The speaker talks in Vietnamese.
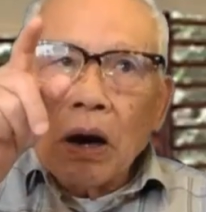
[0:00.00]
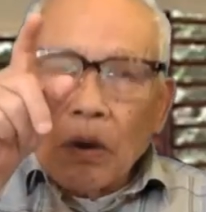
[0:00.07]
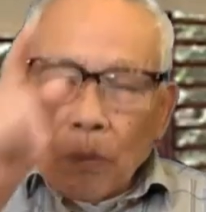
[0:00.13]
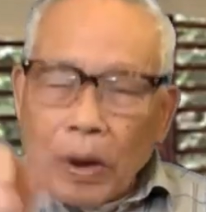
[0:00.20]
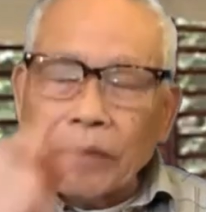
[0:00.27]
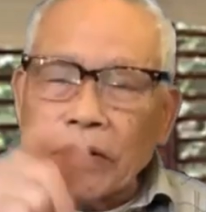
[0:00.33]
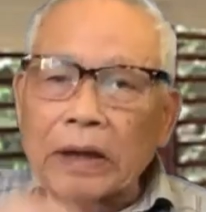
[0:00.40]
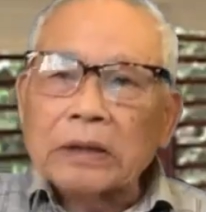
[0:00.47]

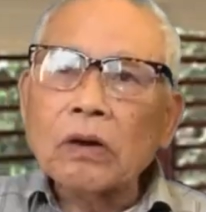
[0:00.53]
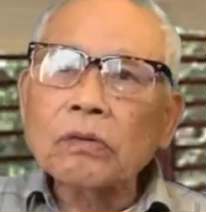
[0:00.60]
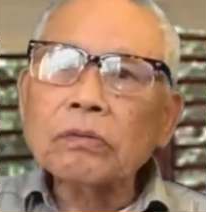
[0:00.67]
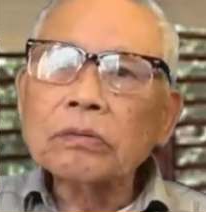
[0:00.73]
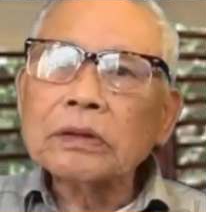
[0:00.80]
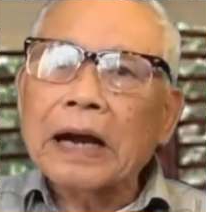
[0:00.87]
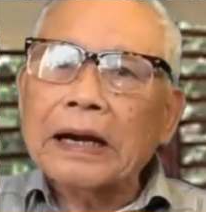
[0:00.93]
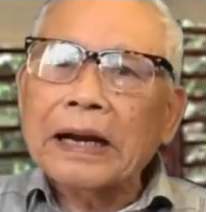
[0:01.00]
Nguyễn Văn
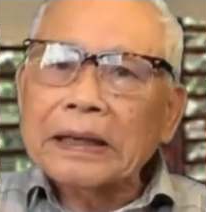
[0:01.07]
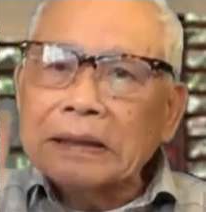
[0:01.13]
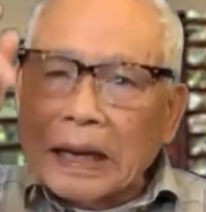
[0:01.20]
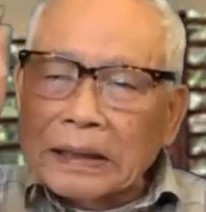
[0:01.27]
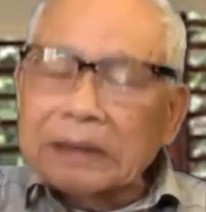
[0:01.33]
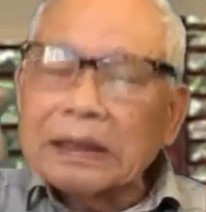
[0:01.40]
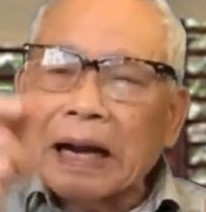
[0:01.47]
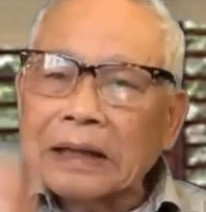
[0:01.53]
Trung đã đến
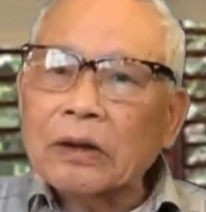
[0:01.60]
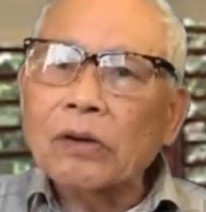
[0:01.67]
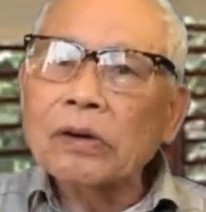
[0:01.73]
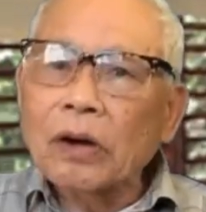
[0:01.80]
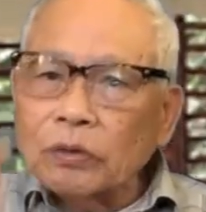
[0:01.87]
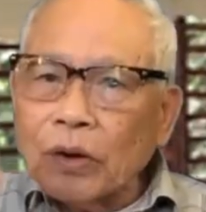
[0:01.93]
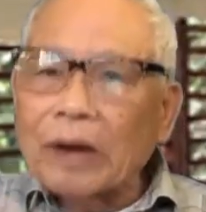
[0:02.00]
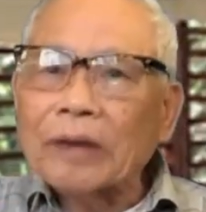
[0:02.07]
tận nhà tôi
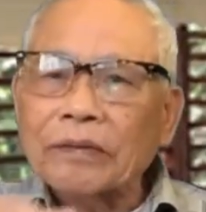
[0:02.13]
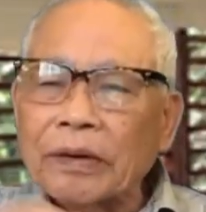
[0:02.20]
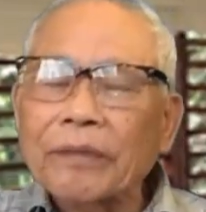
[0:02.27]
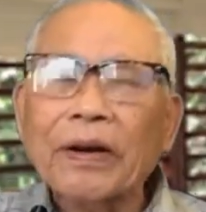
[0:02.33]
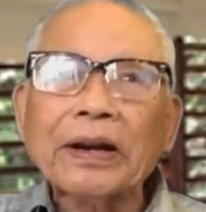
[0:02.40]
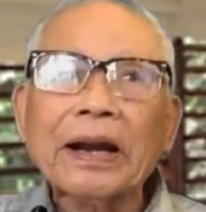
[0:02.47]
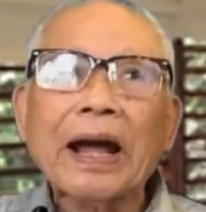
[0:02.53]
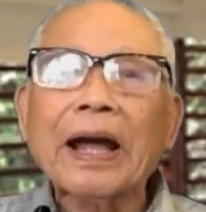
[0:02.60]
nói chuyện về
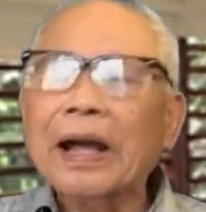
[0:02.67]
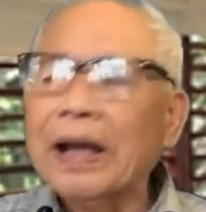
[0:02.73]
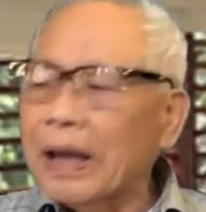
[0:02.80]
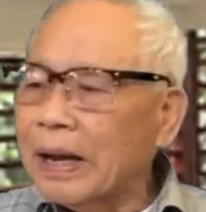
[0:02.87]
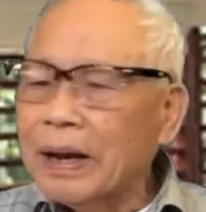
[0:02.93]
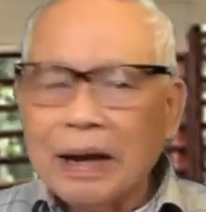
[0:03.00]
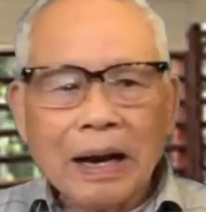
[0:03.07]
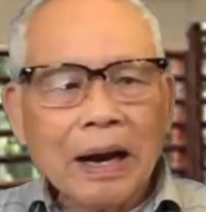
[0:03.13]
vấn đề
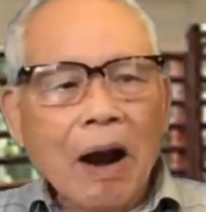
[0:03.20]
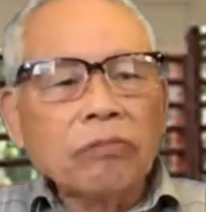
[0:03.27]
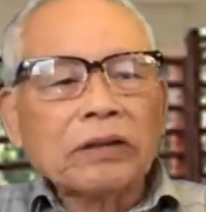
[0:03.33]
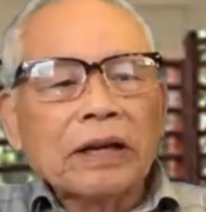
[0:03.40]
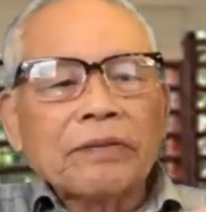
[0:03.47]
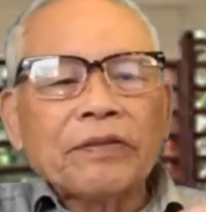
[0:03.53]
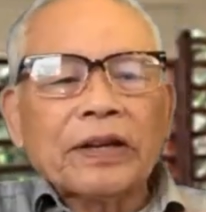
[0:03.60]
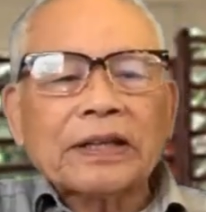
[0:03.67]
uh,
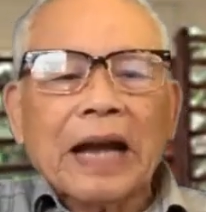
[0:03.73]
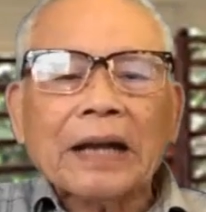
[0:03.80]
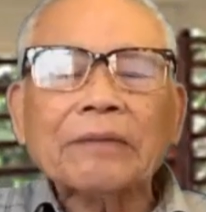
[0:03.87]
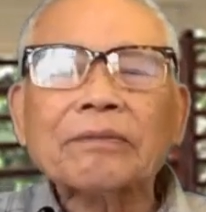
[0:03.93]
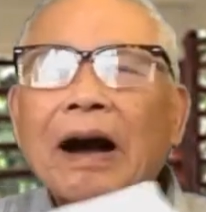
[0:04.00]
không nên viết sách,